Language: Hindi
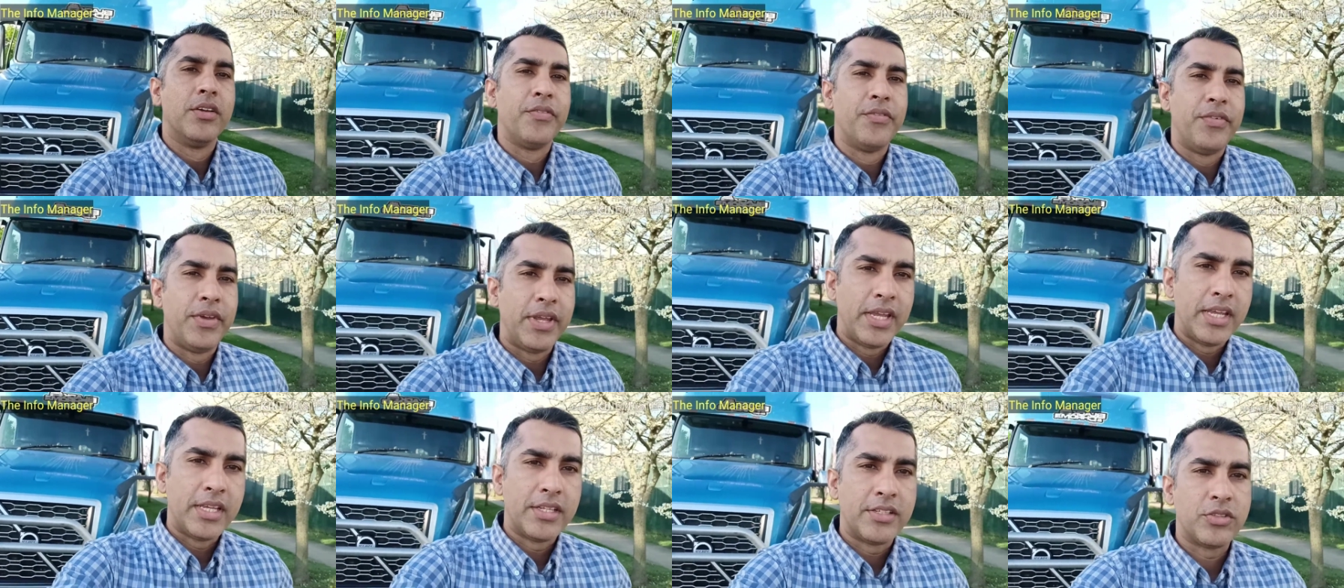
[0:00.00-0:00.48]

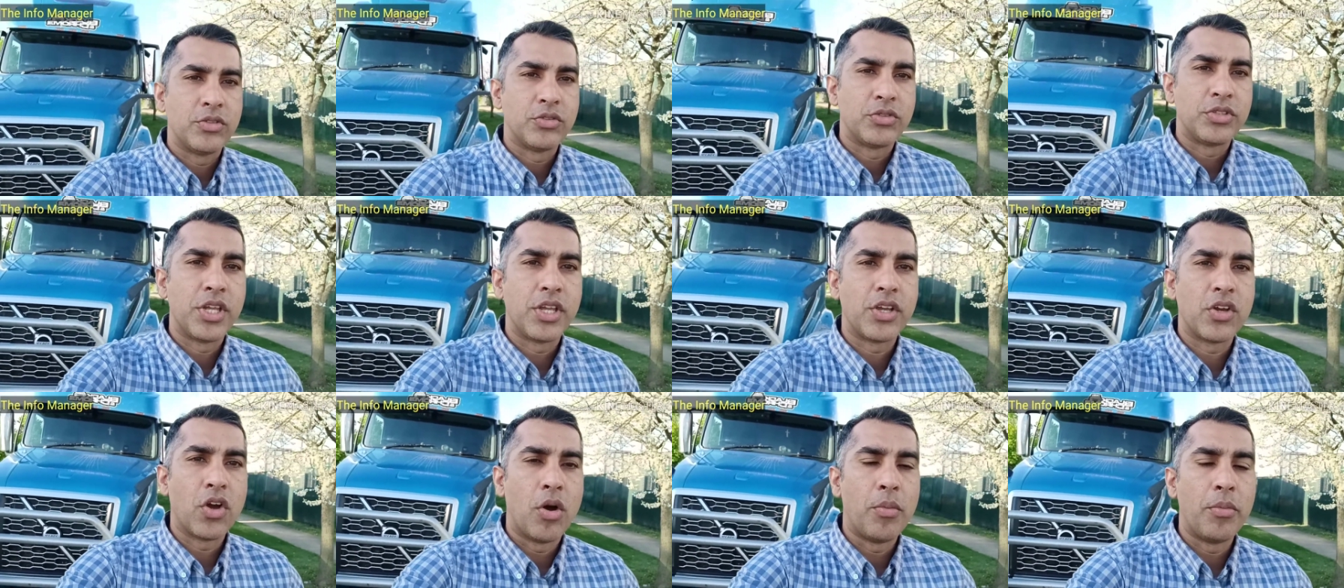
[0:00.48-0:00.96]
फ़ीस
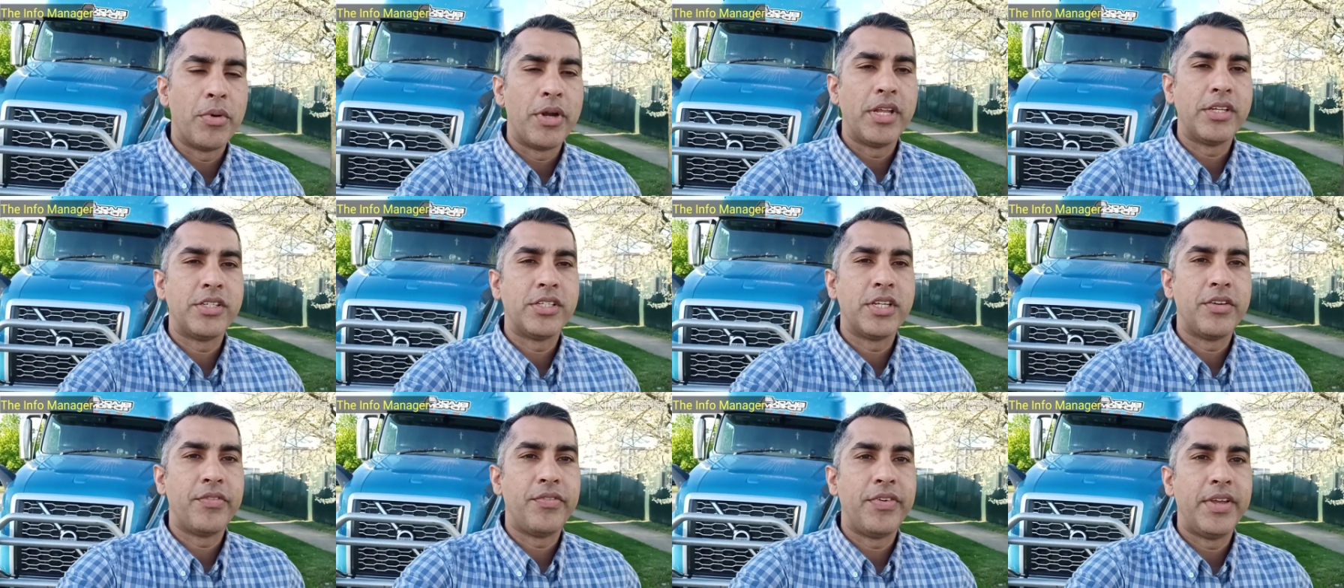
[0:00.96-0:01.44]
उसकी
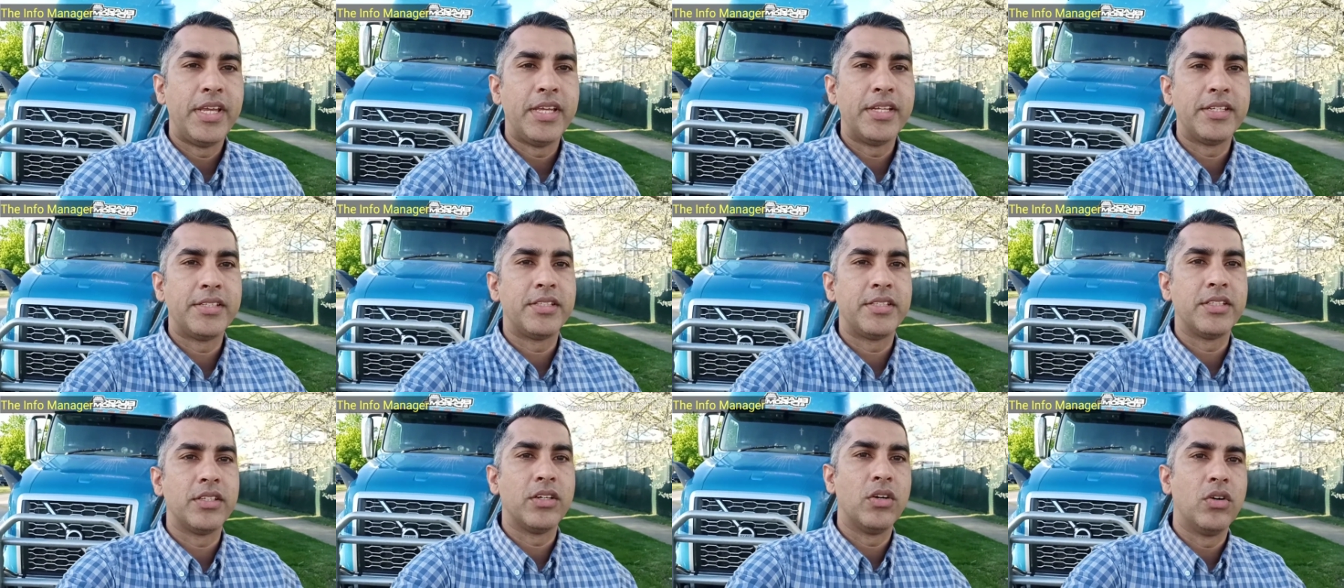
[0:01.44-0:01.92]
अकोमोडेशन
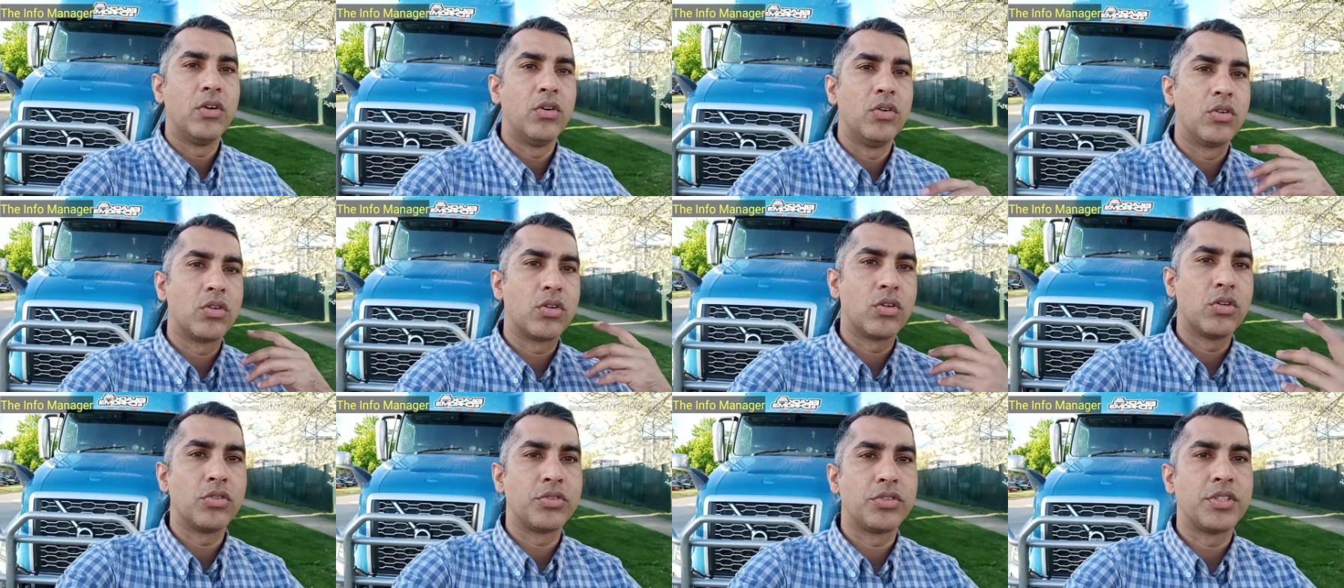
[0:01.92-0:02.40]
फ़ीस
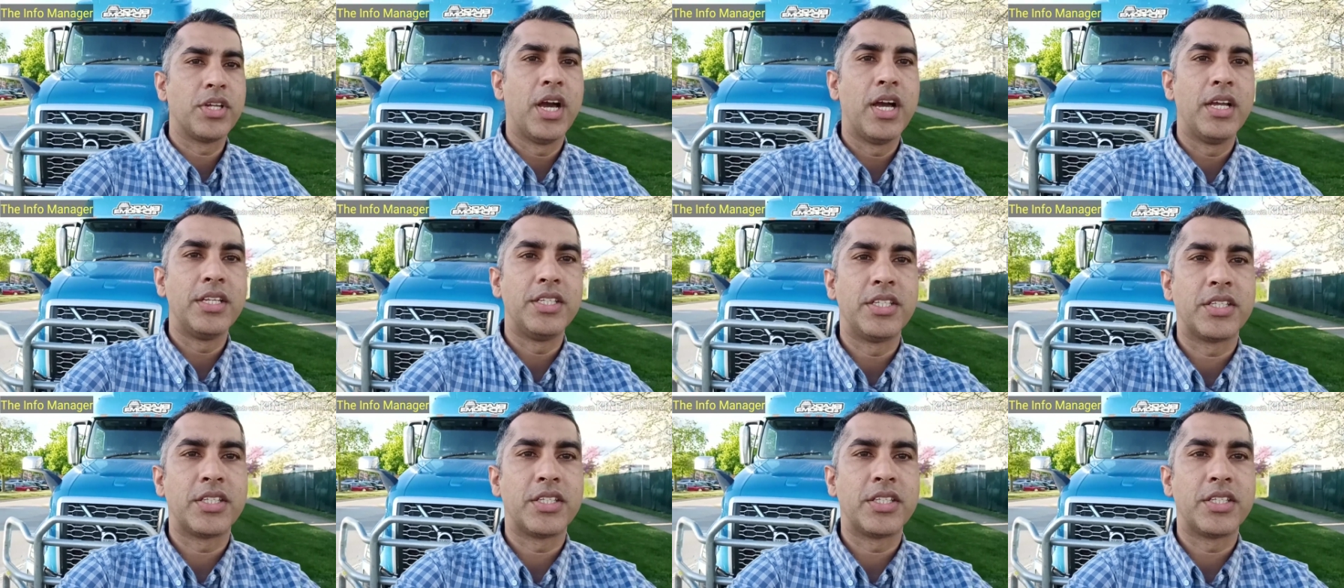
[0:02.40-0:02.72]
और उसका